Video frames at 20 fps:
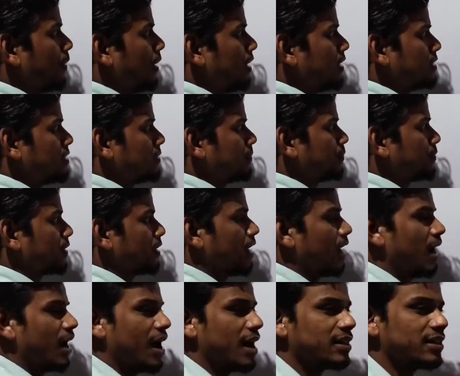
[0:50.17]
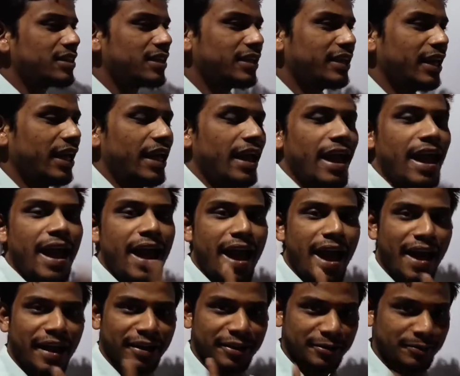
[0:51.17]
পাঁচ হাতে থাকে
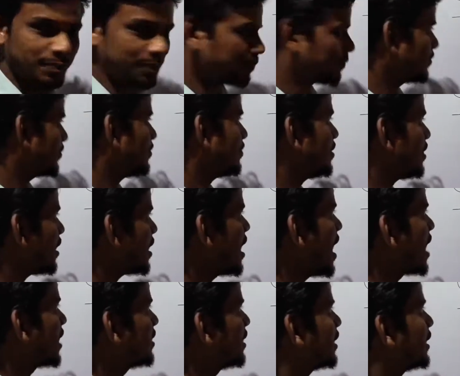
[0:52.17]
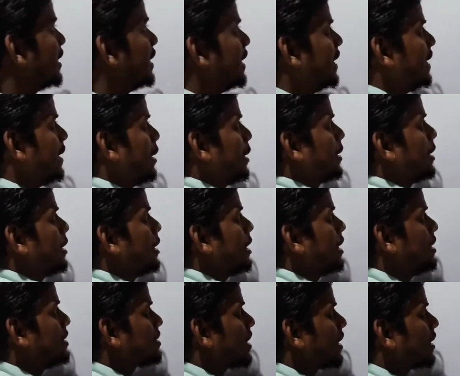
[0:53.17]
এক এক থাকে একে
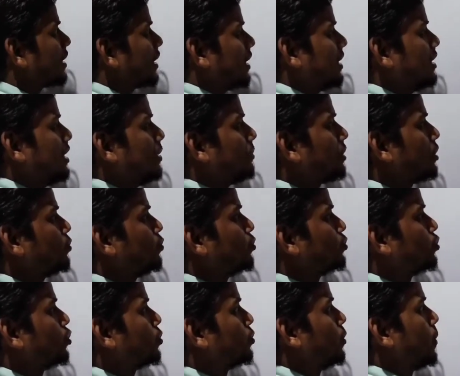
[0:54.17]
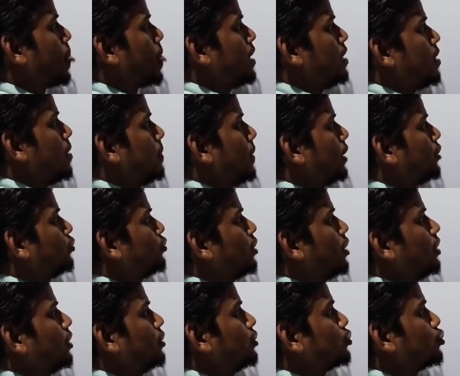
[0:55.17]
এই চারটাকে নিয়ে আমরা গুণ করব পাঁচ
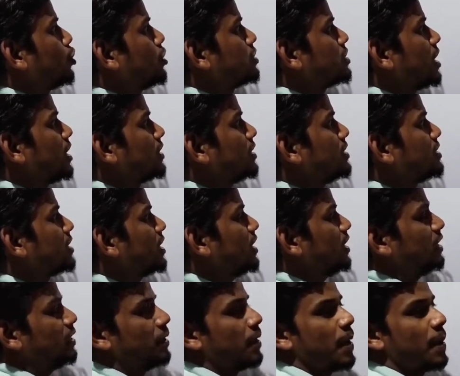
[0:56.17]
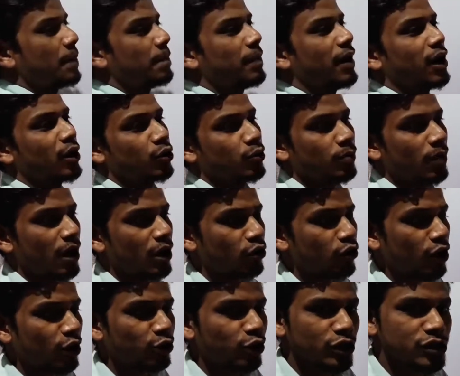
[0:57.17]
দুনা দশ আর তিন চারে বারো
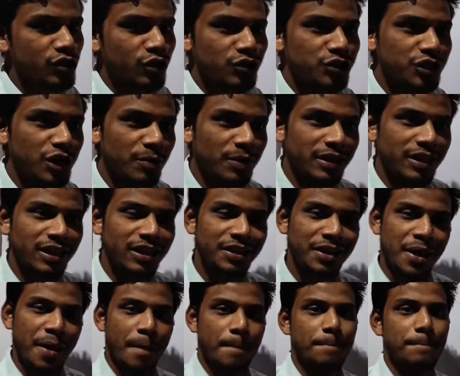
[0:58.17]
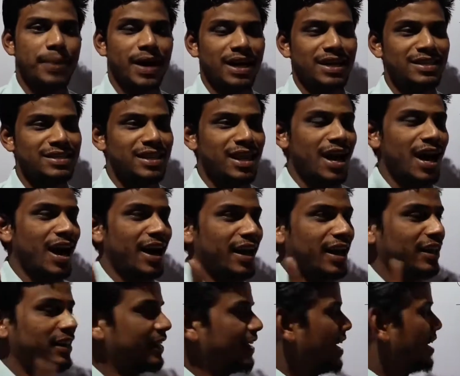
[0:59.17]
বারো আর দশ হচ্ছে আমাদের বাইশ আর
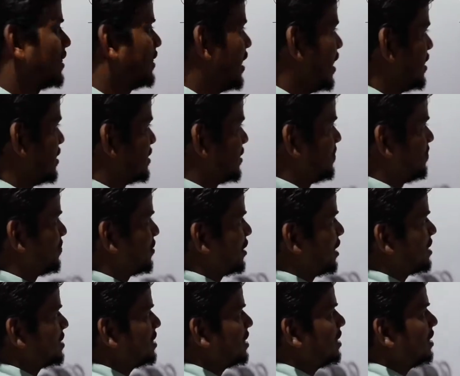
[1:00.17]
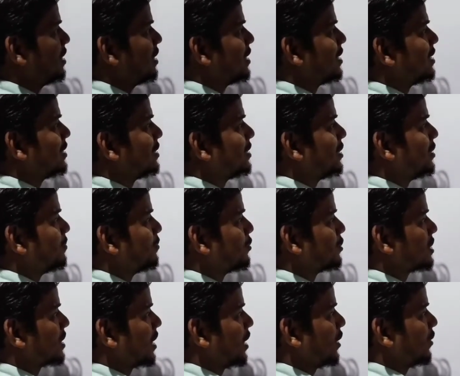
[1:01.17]
হাতের এক তেইশ তেইশের তিন
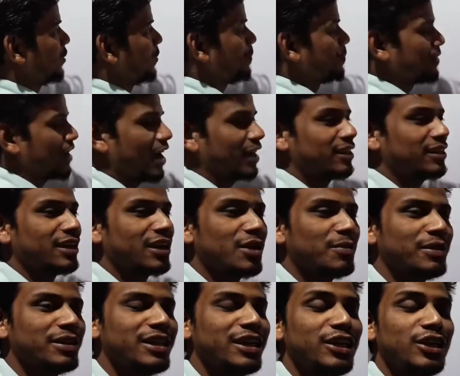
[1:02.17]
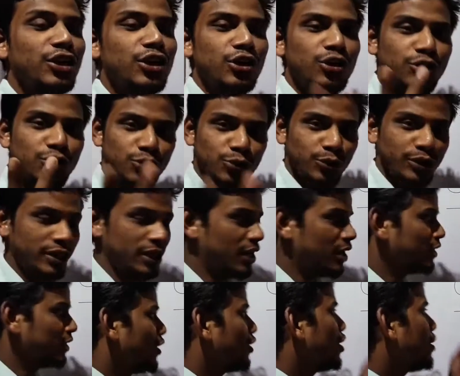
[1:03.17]
বসে গেল হাতে থাকে আমাদের দুই
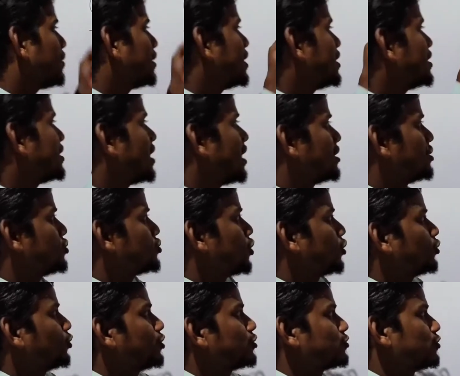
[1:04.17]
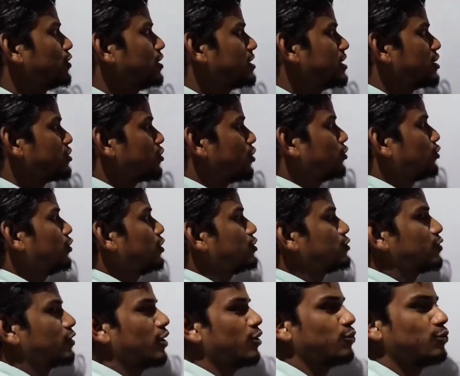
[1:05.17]
তাহলে আমাদের যেটা আছে শতঘরের সংখ্যা সেই
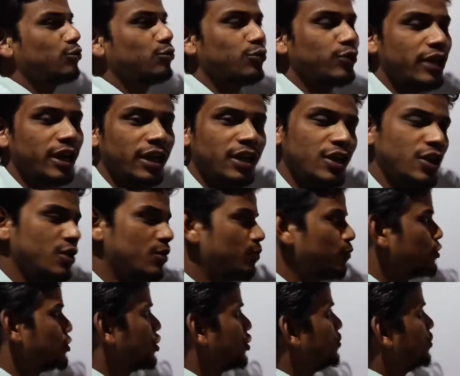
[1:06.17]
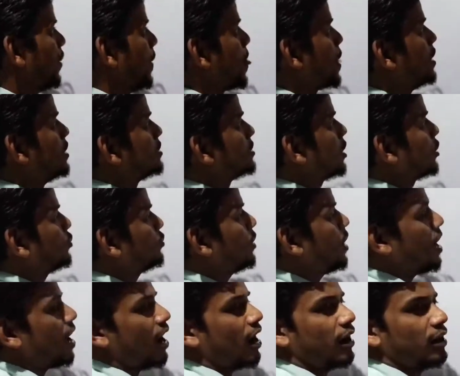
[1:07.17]
শতঘরের সংখ্যা গুণ করে বসিয়ে দেবো
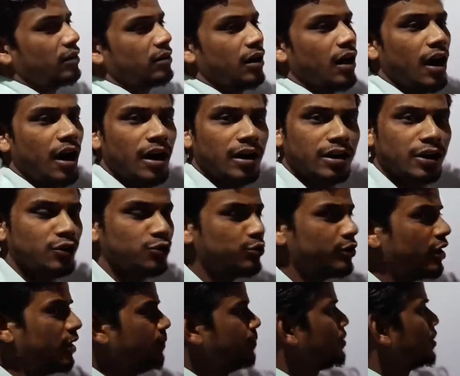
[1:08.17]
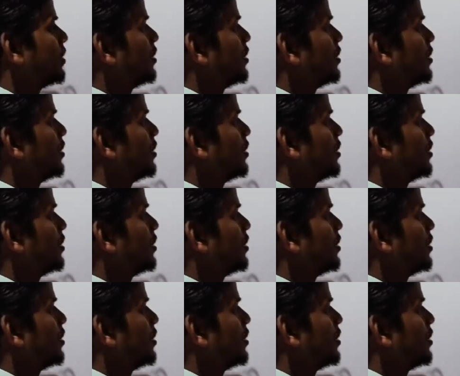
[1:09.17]
চাদুনা আট আট আর দুয়ে